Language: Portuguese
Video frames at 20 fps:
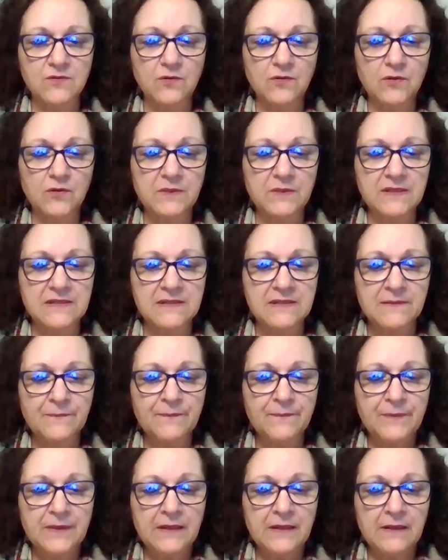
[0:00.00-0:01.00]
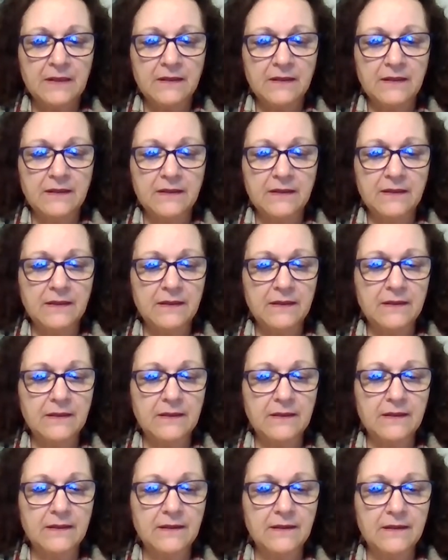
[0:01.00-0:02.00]
obras
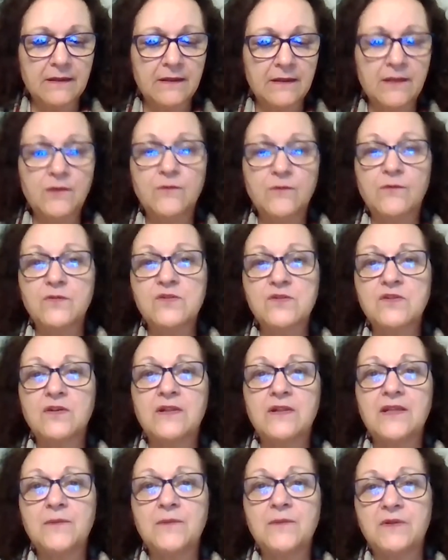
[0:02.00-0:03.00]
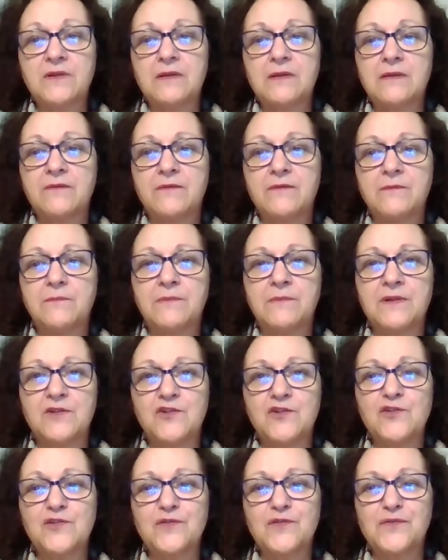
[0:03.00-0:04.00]
é, eu vou só ler para a
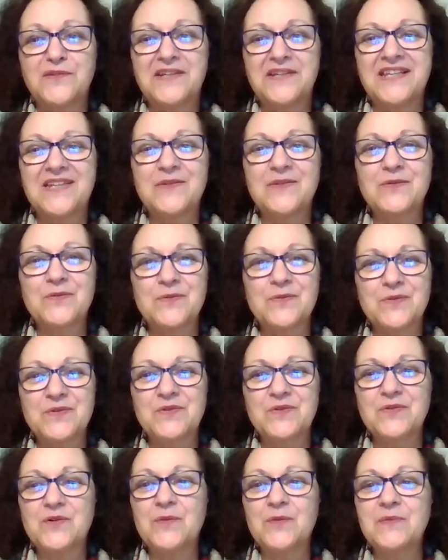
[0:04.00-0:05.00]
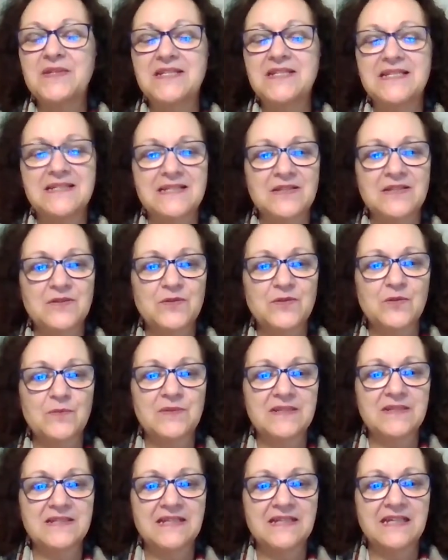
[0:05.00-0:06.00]
gente ver aqui os nomes dessas
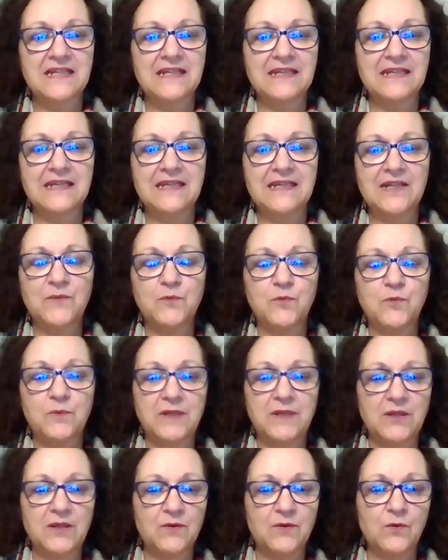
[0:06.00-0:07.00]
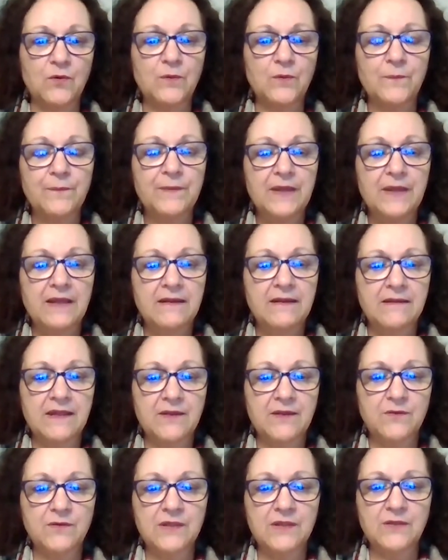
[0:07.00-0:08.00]
obras que ele publicou
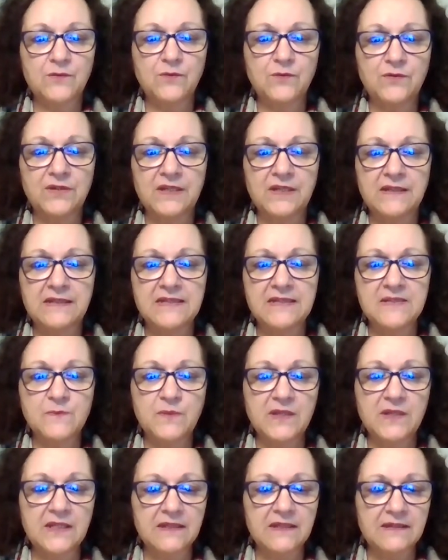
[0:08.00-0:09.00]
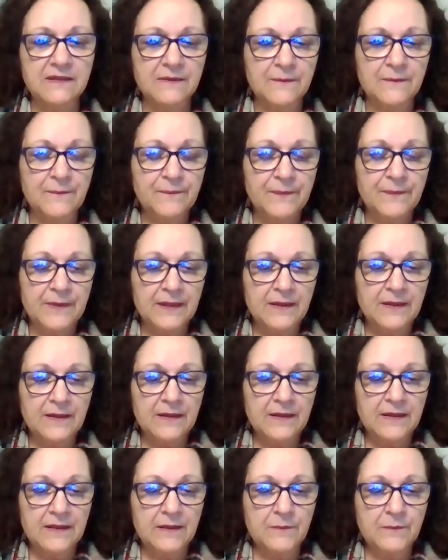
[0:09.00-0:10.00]
dentro da doutrina espírita.
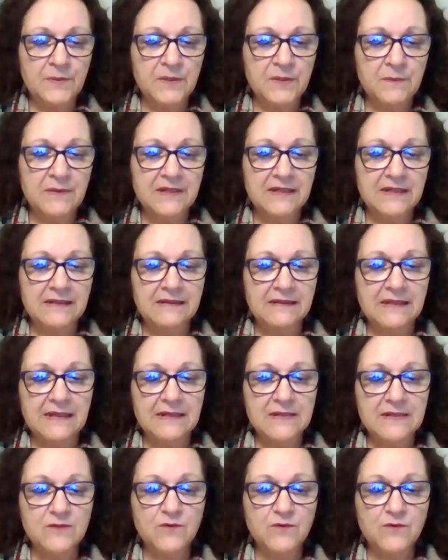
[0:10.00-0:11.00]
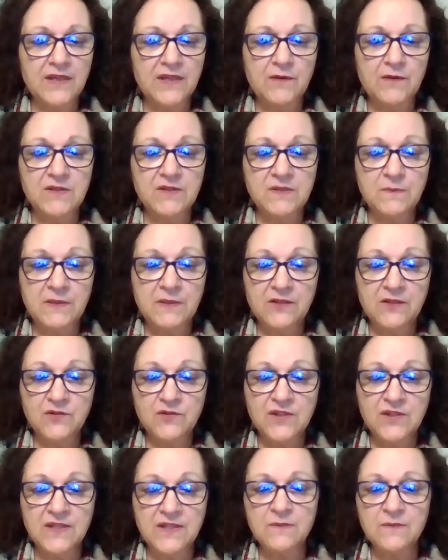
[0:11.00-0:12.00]
A primeira delas, O que é o
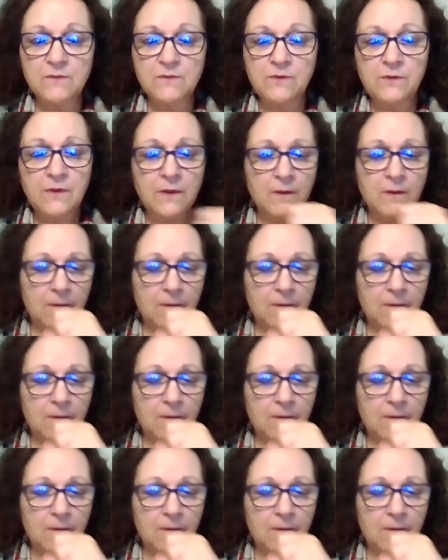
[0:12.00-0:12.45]
Espiritismo,